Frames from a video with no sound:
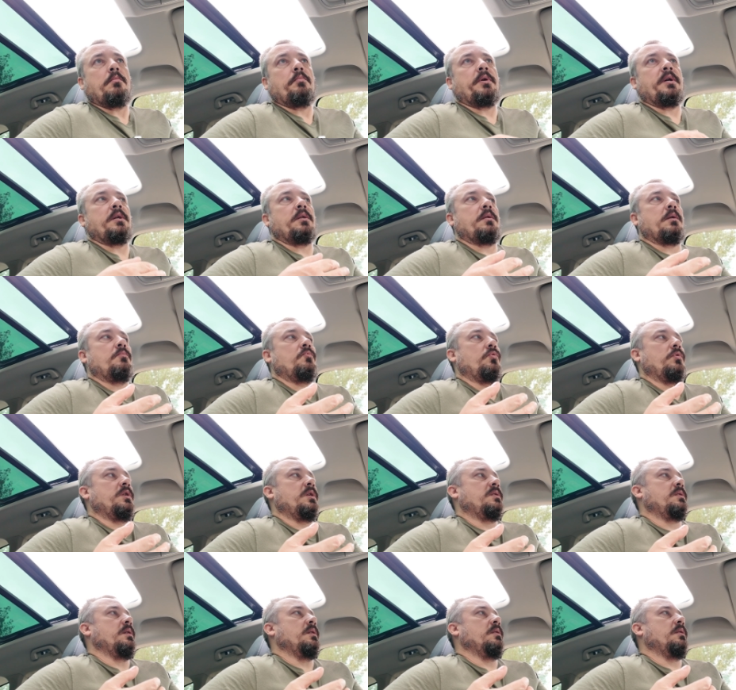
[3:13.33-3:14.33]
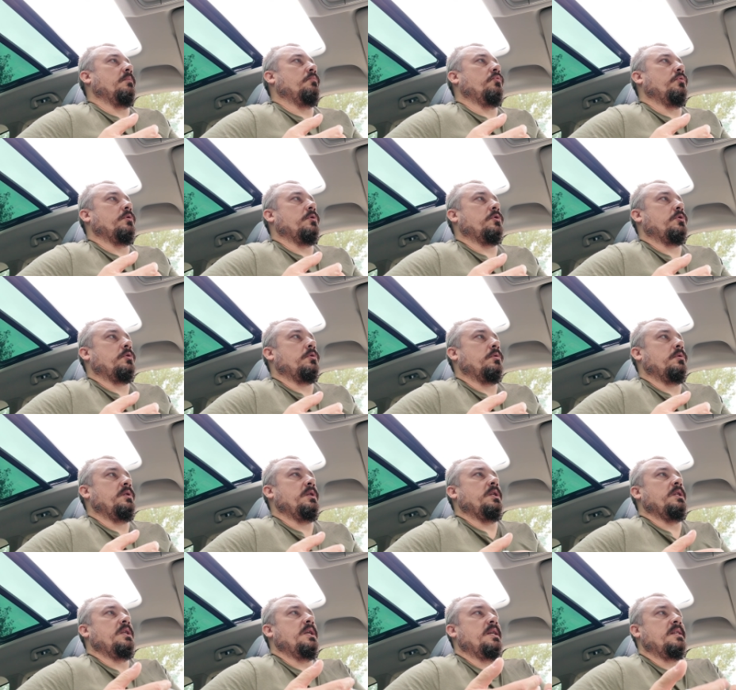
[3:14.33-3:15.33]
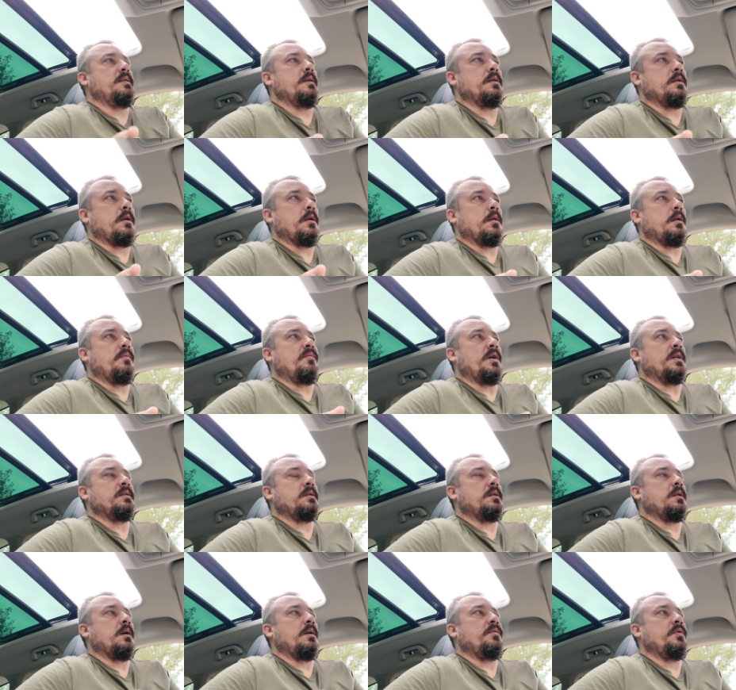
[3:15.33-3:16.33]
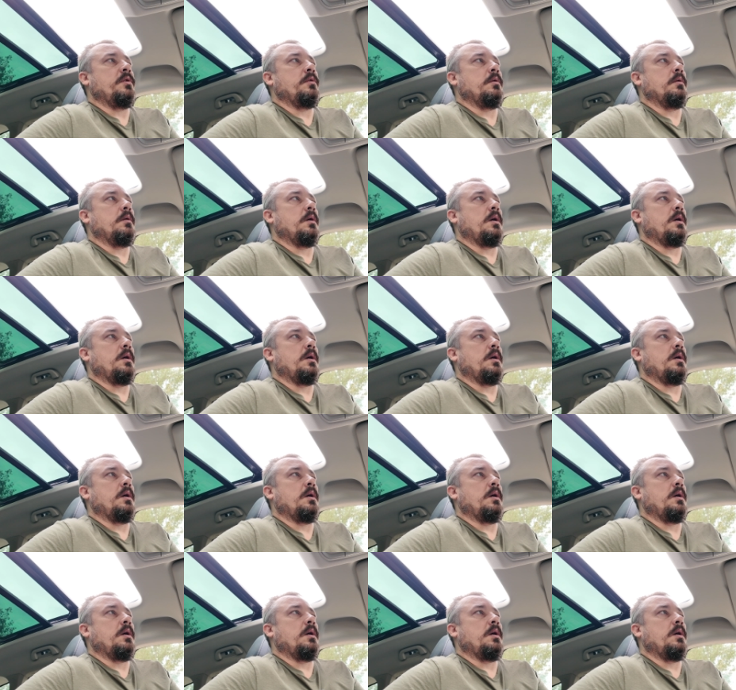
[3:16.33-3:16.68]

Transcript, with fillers: Поэтому, если ты будешь не 10 киловатт ставить,